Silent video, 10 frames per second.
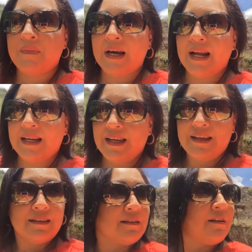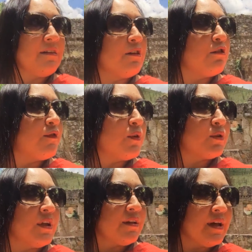para que entres y
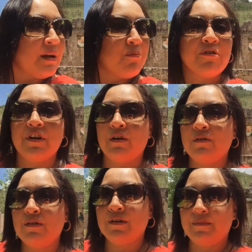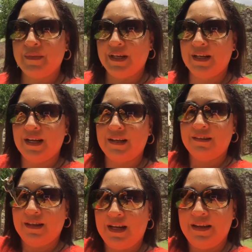disfrutes del museo. Miren, aquí
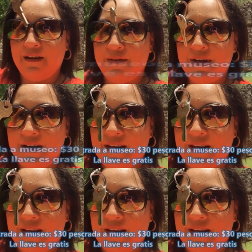está la llave.